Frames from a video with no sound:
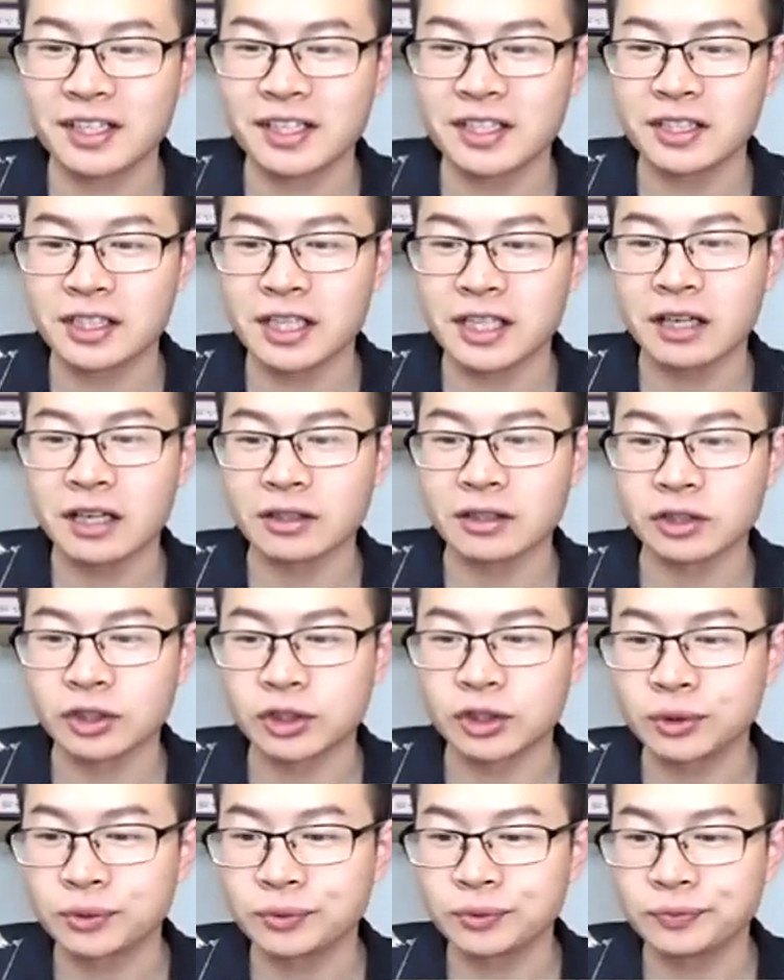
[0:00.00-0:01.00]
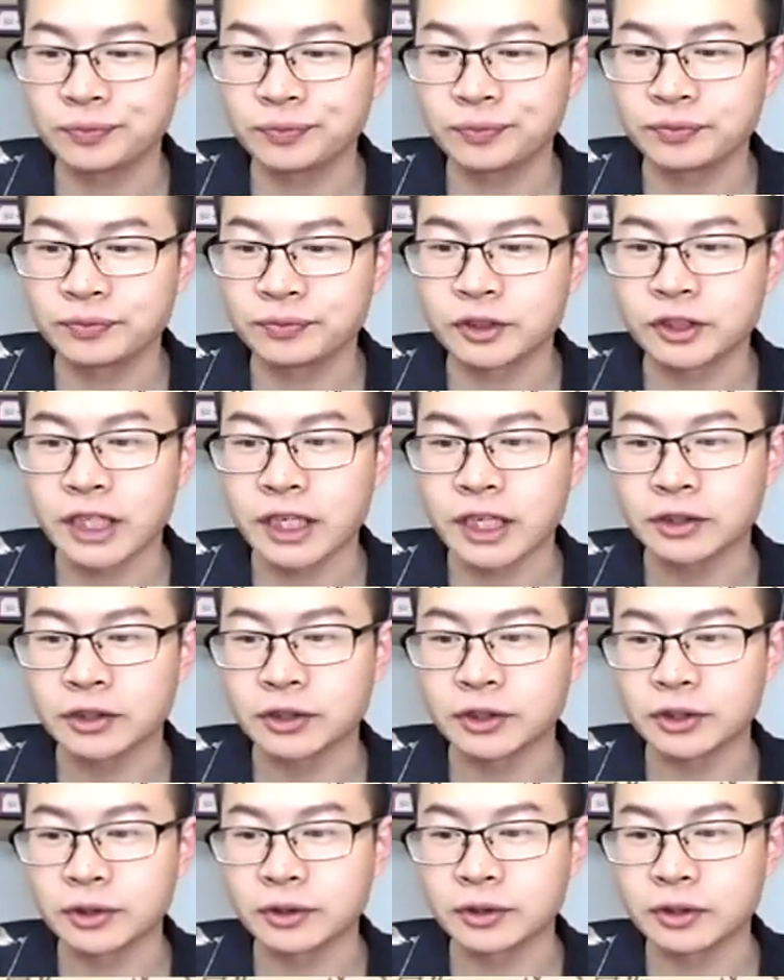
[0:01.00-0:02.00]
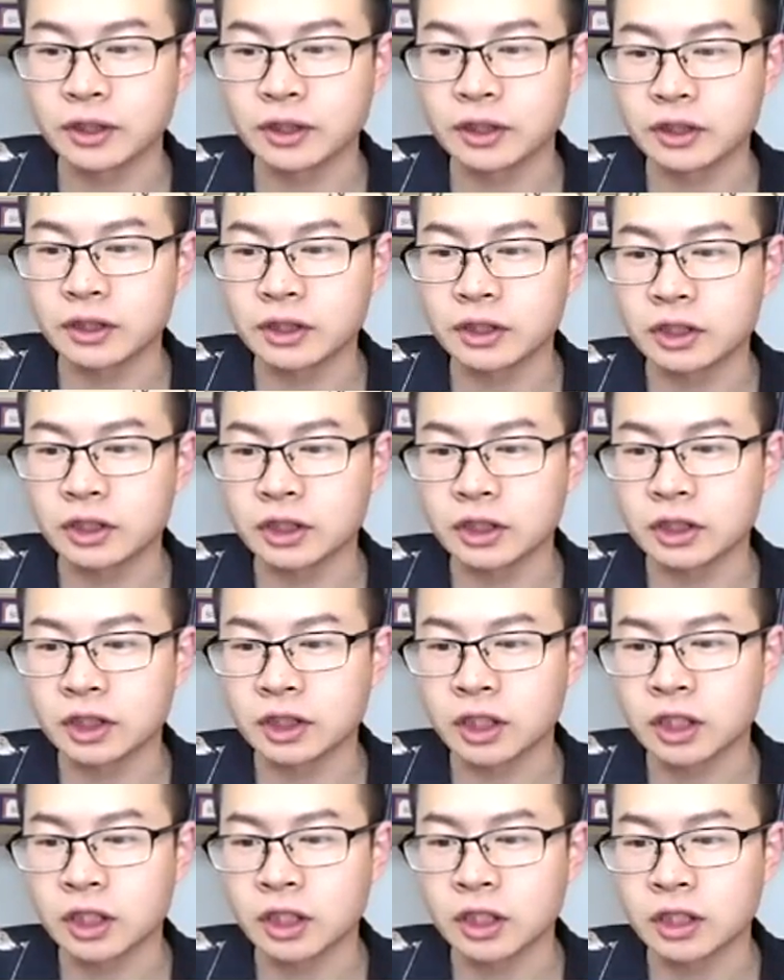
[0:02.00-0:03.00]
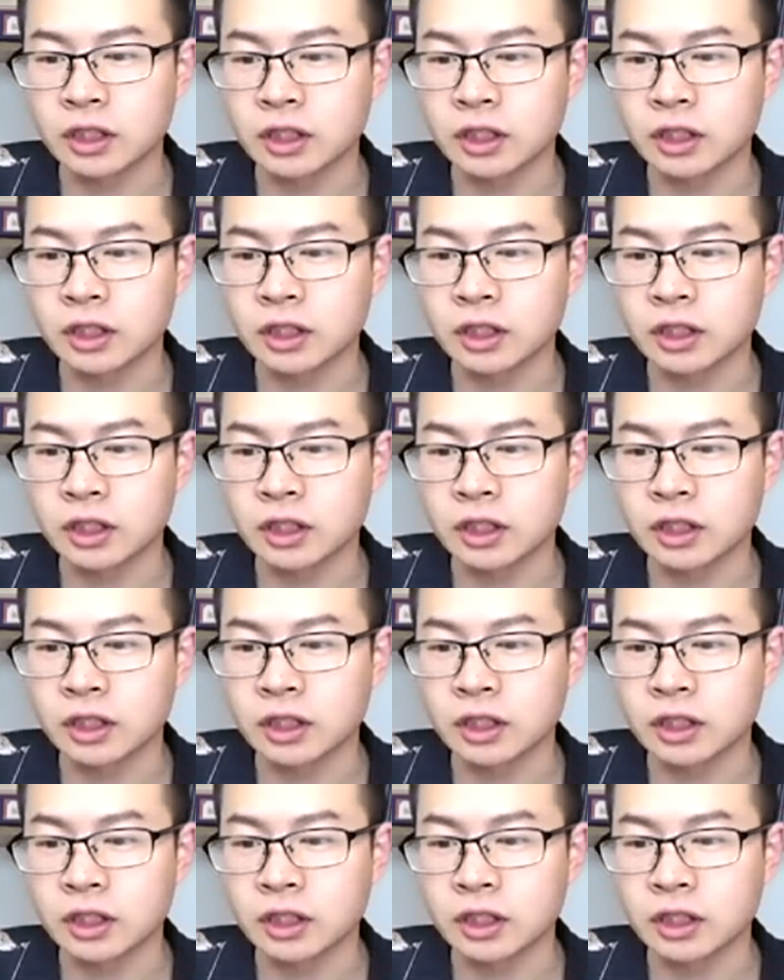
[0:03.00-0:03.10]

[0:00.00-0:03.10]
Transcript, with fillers: 讲究讲究呢是